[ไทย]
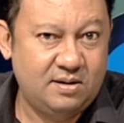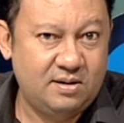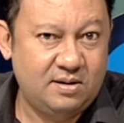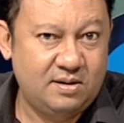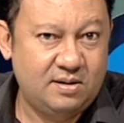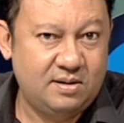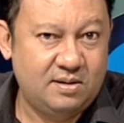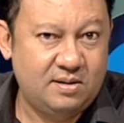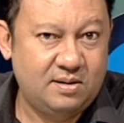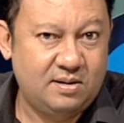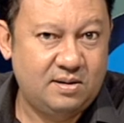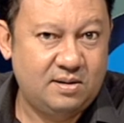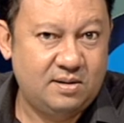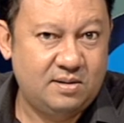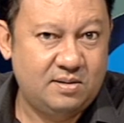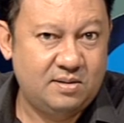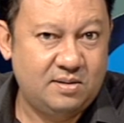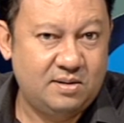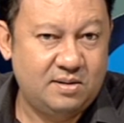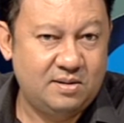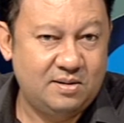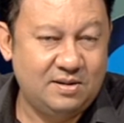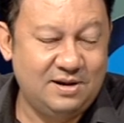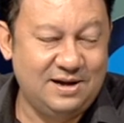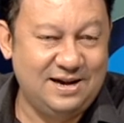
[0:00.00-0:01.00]
ได้รับเกียรติ
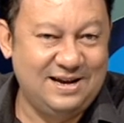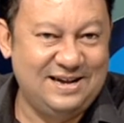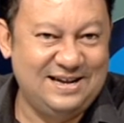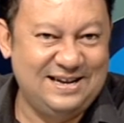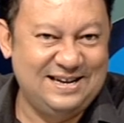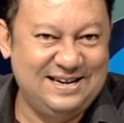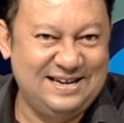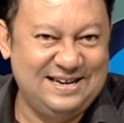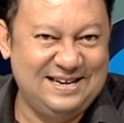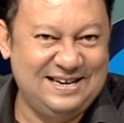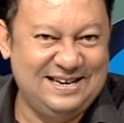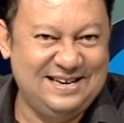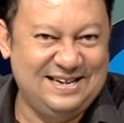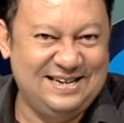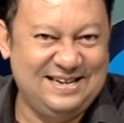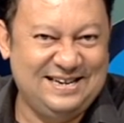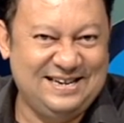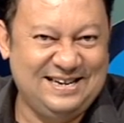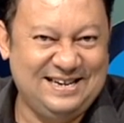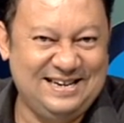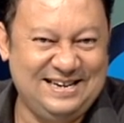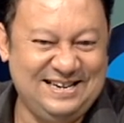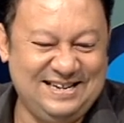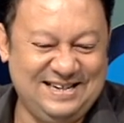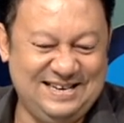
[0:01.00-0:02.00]
เดียวเลยครับ
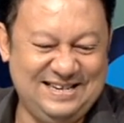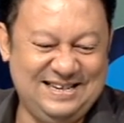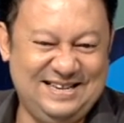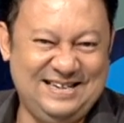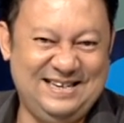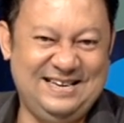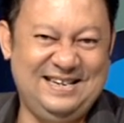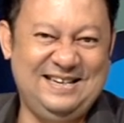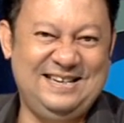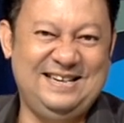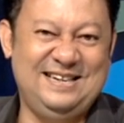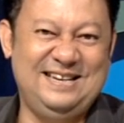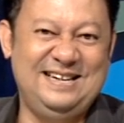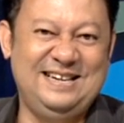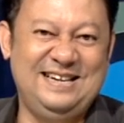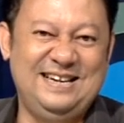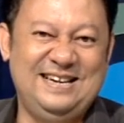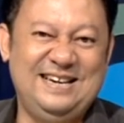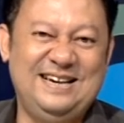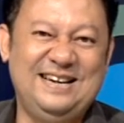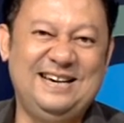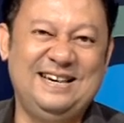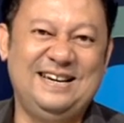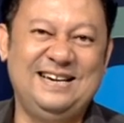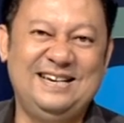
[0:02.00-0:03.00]
เยอะเลย
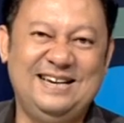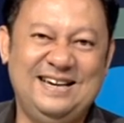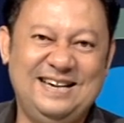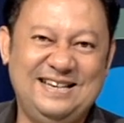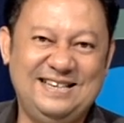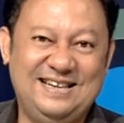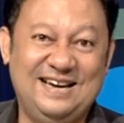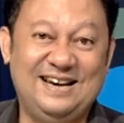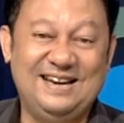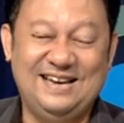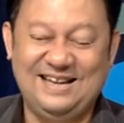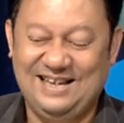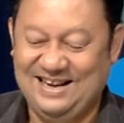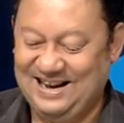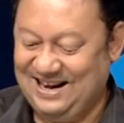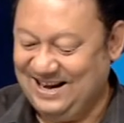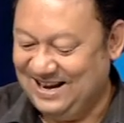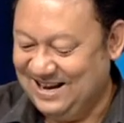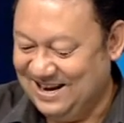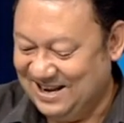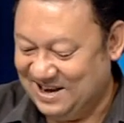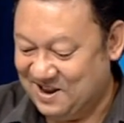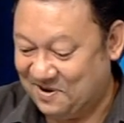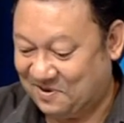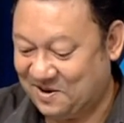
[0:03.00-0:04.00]
เยอะเลยนะ
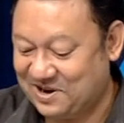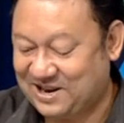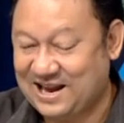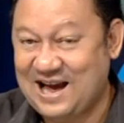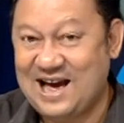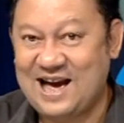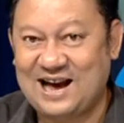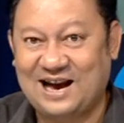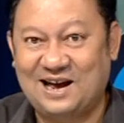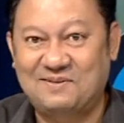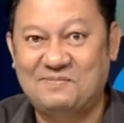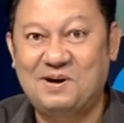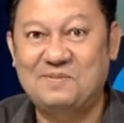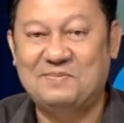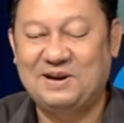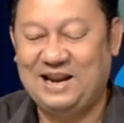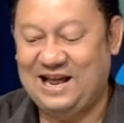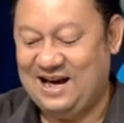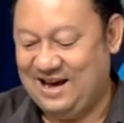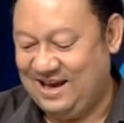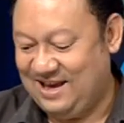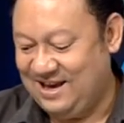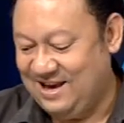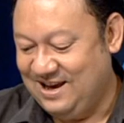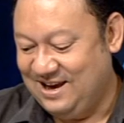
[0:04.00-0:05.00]
เดี๋ยวค่อยแก้กันไม่เป็นไรบง
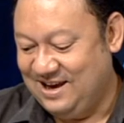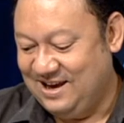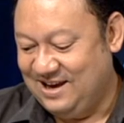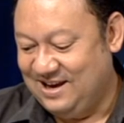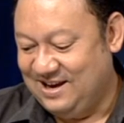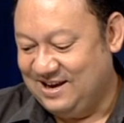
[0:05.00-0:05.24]
ไหมครับ